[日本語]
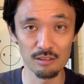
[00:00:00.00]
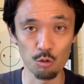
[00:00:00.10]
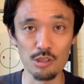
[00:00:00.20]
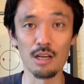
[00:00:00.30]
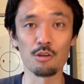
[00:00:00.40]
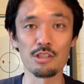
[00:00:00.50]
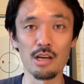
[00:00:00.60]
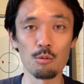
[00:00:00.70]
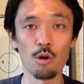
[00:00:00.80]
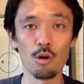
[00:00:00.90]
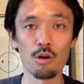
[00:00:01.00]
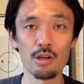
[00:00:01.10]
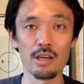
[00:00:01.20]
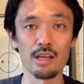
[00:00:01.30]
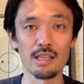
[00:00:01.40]
こちらの試合を、
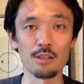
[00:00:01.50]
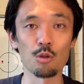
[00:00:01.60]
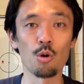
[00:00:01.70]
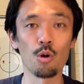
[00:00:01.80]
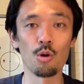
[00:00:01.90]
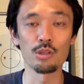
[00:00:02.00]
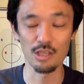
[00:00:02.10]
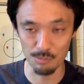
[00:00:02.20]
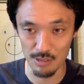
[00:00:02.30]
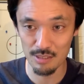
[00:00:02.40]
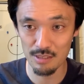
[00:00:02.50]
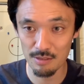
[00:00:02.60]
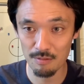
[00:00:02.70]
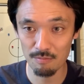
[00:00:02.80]
えー、担当いたします。